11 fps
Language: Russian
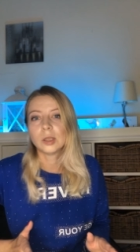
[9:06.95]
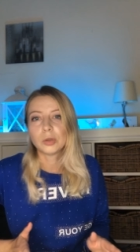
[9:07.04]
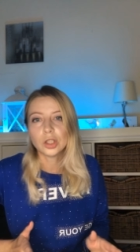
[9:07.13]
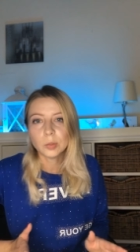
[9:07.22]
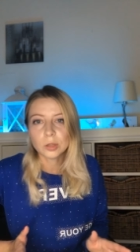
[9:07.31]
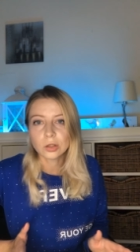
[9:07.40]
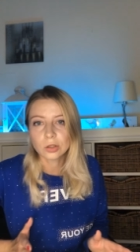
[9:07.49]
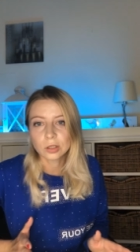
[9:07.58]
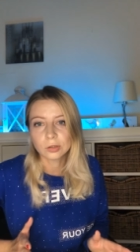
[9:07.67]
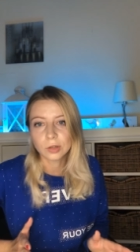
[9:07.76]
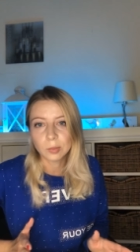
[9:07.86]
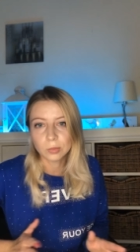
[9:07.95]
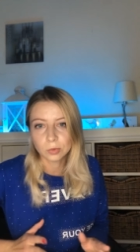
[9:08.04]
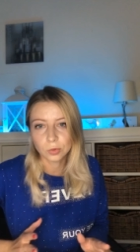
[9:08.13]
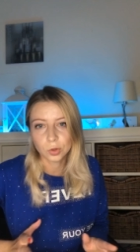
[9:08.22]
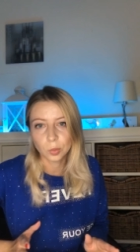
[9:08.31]
Напишите, пожалуйста,
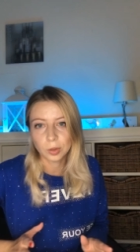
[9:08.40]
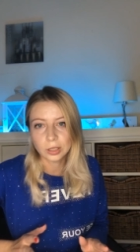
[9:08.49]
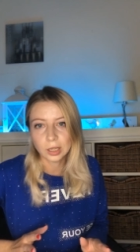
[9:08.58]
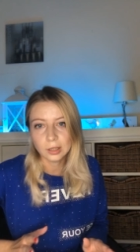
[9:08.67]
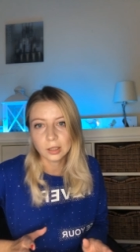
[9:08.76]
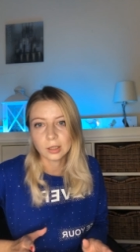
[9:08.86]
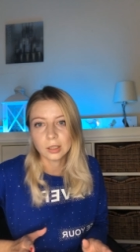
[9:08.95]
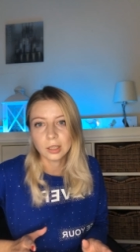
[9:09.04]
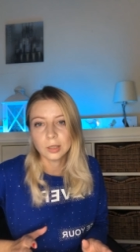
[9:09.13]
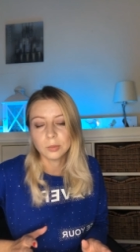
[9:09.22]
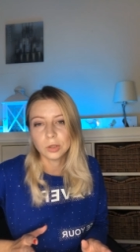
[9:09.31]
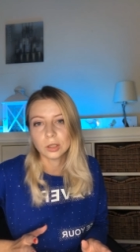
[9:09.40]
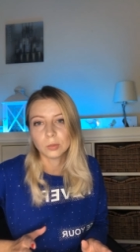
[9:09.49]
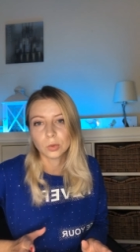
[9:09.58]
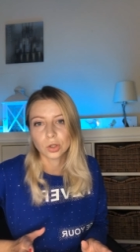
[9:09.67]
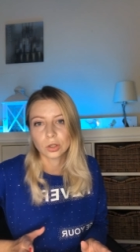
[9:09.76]
вам все понятно или
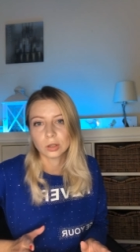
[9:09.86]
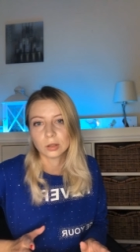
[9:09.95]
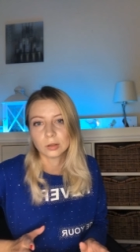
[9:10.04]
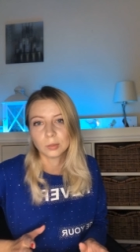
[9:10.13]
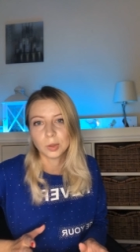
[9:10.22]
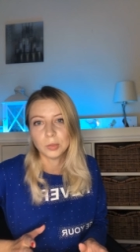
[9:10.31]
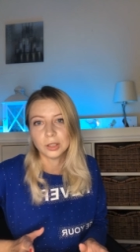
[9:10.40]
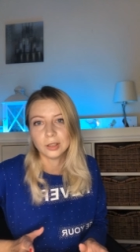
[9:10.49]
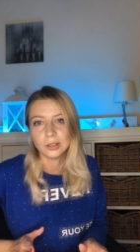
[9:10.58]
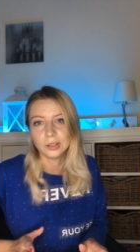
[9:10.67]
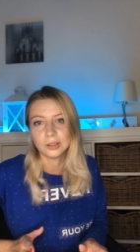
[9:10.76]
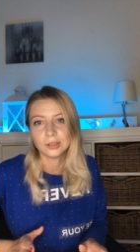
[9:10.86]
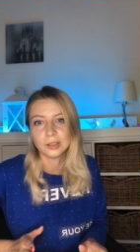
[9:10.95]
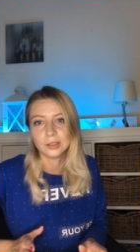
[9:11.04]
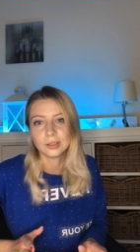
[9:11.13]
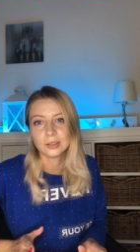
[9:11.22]
мне можно помедленнее
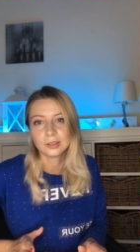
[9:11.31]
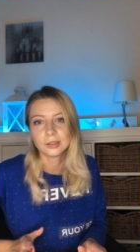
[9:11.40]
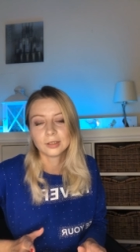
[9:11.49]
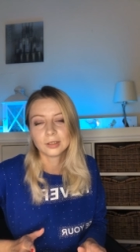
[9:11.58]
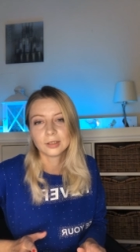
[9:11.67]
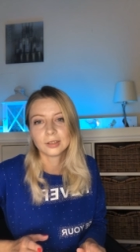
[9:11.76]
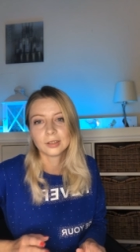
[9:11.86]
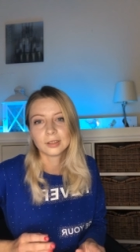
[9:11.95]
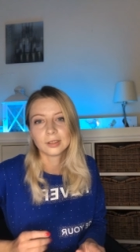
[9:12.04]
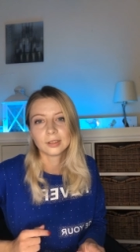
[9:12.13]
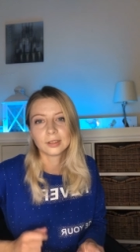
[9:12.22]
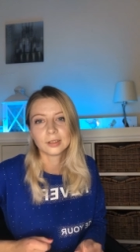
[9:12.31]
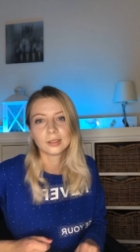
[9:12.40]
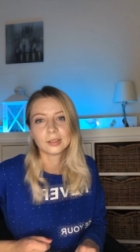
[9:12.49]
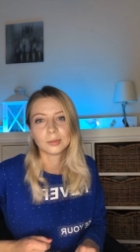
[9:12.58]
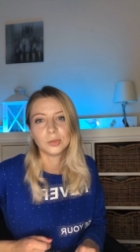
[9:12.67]
говорить?
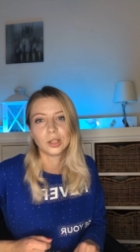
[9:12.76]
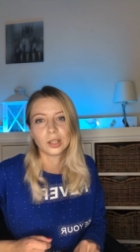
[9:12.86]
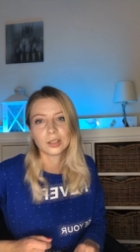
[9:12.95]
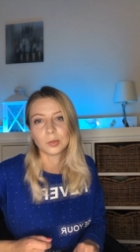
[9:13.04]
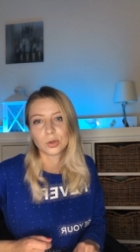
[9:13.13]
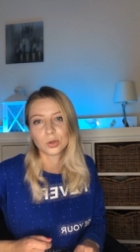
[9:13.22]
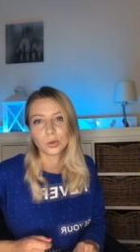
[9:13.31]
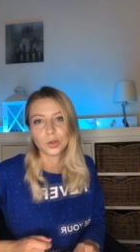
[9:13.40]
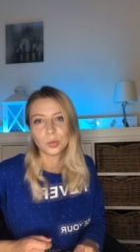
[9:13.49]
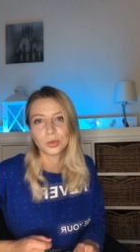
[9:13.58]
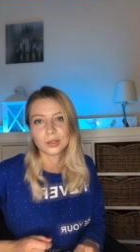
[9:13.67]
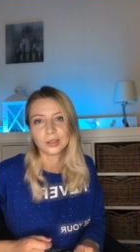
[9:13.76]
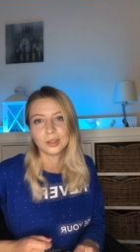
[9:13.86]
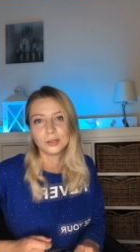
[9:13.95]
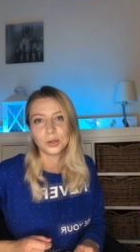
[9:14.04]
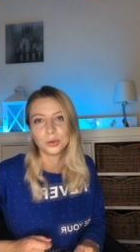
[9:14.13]
Мне кажется, я просто очень
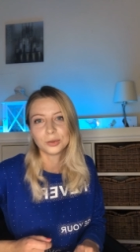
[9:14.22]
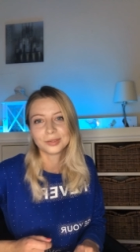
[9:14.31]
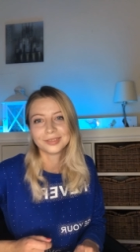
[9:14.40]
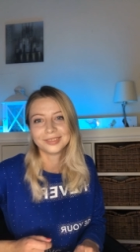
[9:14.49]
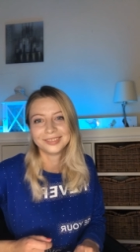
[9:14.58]
быстро говорю,